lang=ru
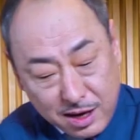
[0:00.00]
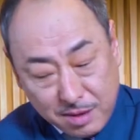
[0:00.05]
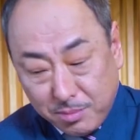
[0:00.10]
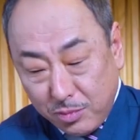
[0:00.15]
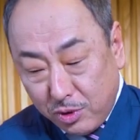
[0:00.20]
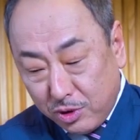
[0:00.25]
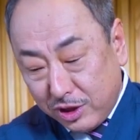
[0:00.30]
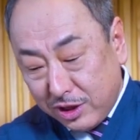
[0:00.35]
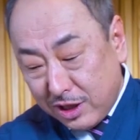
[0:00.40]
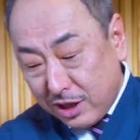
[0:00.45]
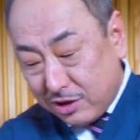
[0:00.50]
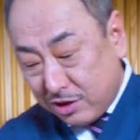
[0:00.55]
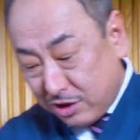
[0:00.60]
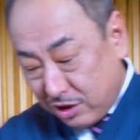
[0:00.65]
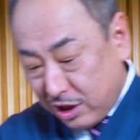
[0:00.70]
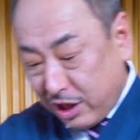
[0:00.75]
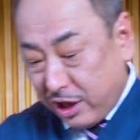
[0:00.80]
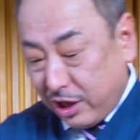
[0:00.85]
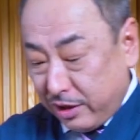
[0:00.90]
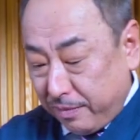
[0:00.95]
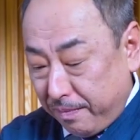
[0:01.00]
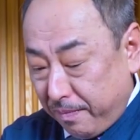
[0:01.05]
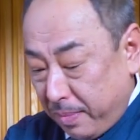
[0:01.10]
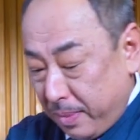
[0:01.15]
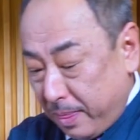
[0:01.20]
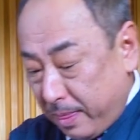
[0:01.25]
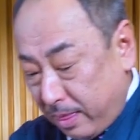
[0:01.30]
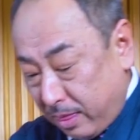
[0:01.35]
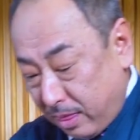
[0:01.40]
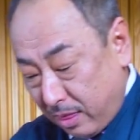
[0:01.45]
Я просто
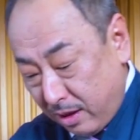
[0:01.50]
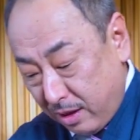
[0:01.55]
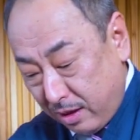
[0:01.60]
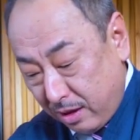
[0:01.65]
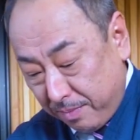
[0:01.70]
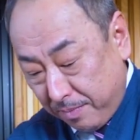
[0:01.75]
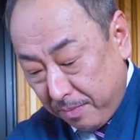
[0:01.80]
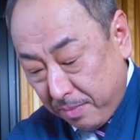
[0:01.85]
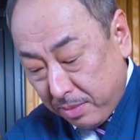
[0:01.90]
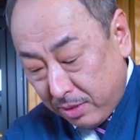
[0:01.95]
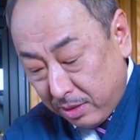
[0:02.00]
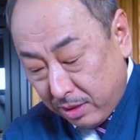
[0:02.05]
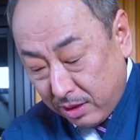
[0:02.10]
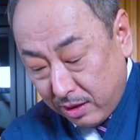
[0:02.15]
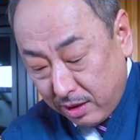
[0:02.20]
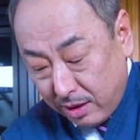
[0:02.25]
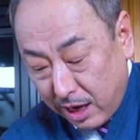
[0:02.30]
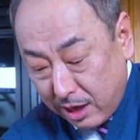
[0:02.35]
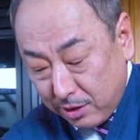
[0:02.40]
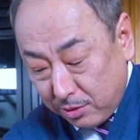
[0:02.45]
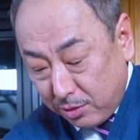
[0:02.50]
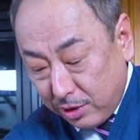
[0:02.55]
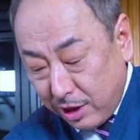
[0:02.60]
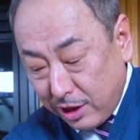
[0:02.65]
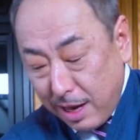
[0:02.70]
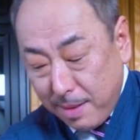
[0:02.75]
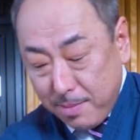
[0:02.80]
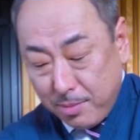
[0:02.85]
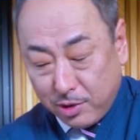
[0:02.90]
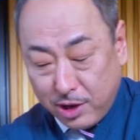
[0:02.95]
нарезал их пополам, ничего сложного. И
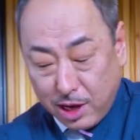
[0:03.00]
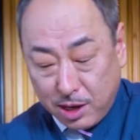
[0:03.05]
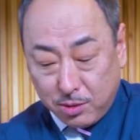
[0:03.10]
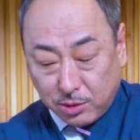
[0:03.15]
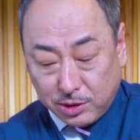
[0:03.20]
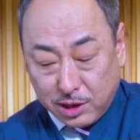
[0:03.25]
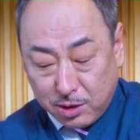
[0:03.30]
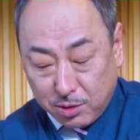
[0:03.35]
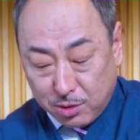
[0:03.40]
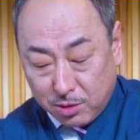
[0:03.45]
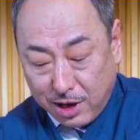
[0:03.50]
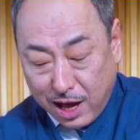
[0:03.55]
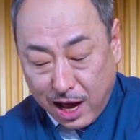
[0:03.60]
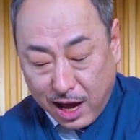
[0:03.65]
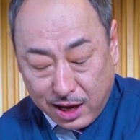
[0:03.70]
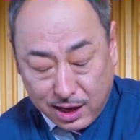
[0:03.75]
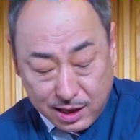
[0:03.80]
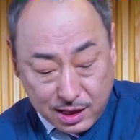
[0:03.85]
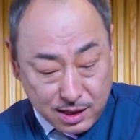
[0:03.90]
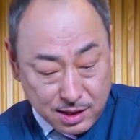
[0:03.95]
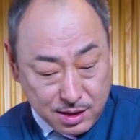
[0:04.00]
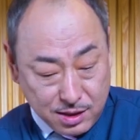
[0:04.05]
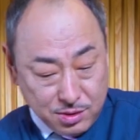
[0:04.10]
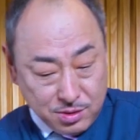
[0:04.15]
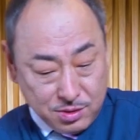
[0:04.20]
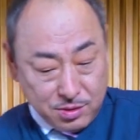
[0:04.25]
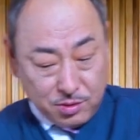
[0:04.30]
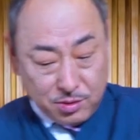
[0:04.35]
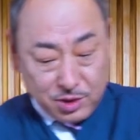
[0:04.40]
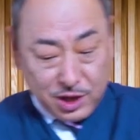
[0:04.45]
последние шиимэдзи.